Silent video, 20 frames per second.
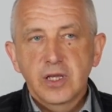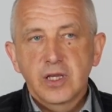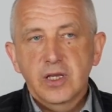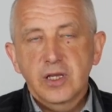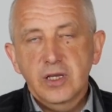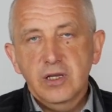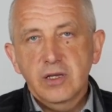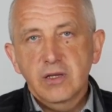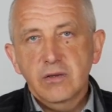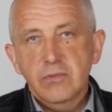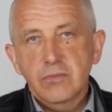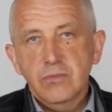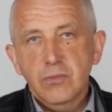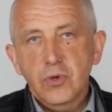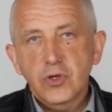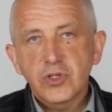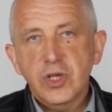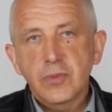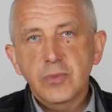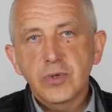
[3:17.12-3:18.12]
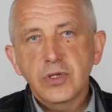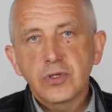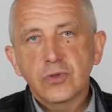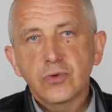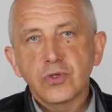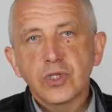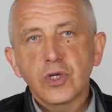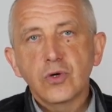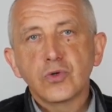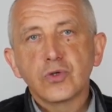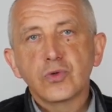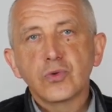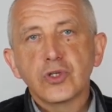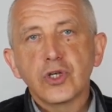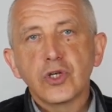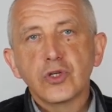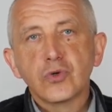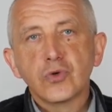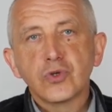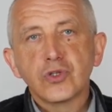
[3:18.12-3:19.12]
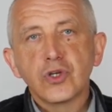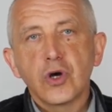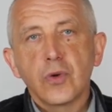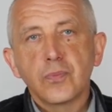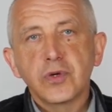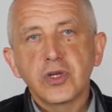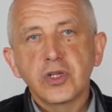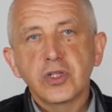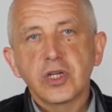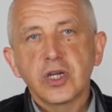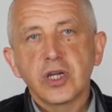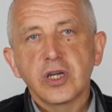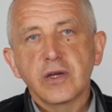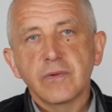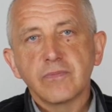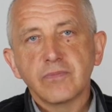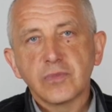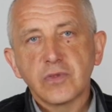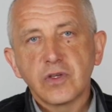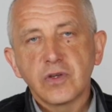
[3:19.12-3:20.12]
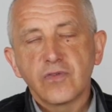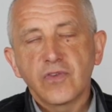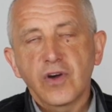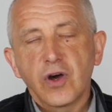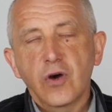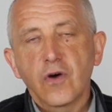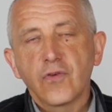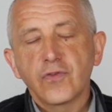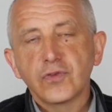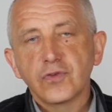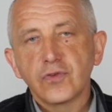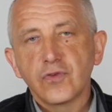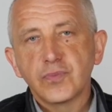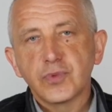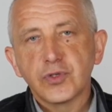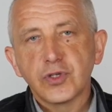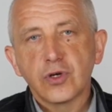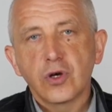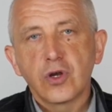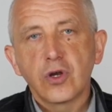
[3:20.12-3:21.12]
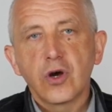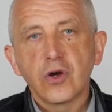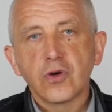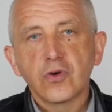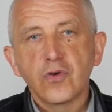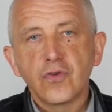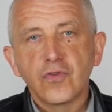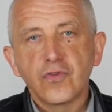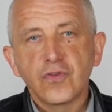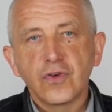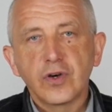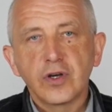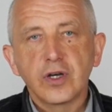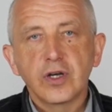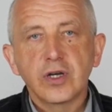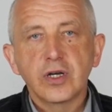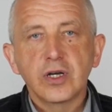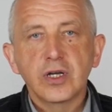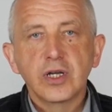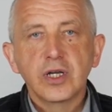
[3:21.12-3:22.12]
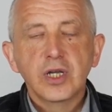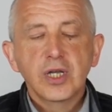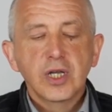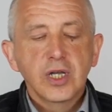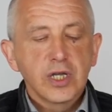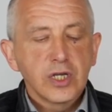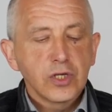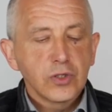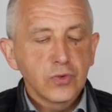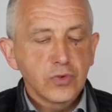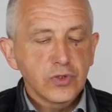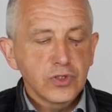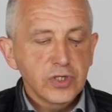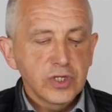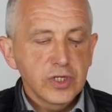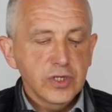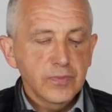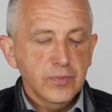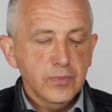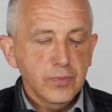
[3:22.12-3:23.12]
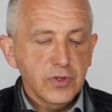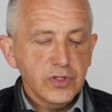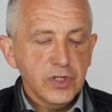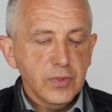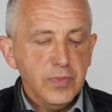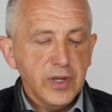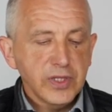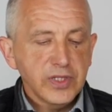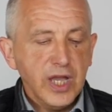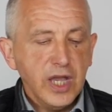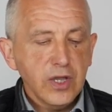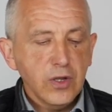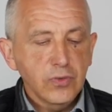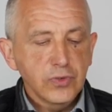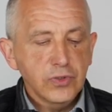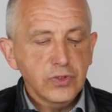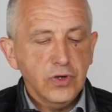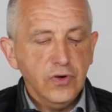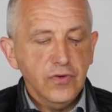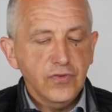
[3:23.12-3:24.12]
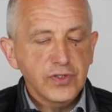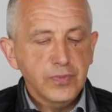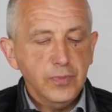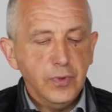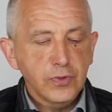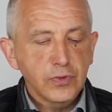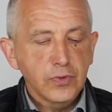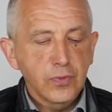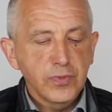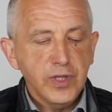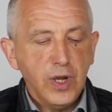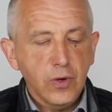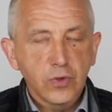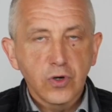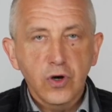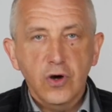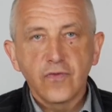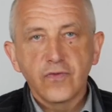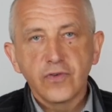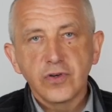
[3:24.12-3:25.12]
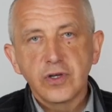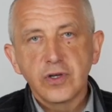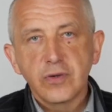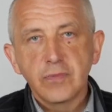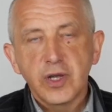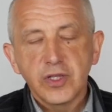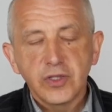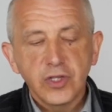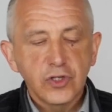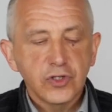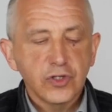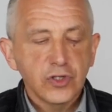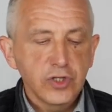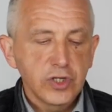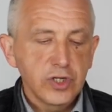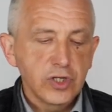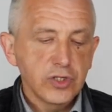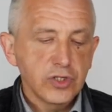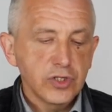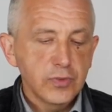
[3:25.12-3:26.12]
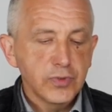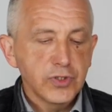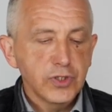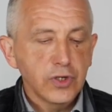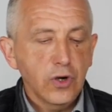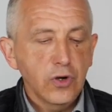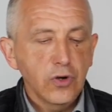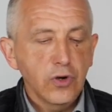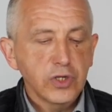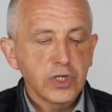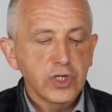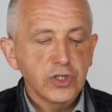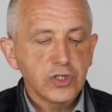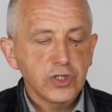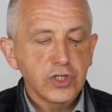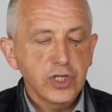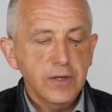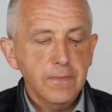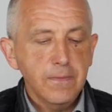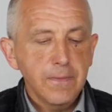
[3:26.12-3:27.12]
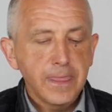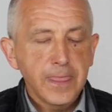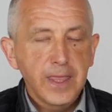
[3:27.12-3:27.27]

E, można by tutaj usłyszeć różne opinie mm, fachowców, psychologów, e, którzy może badają to w sposób naukowy, medyczny czy psychologiczny,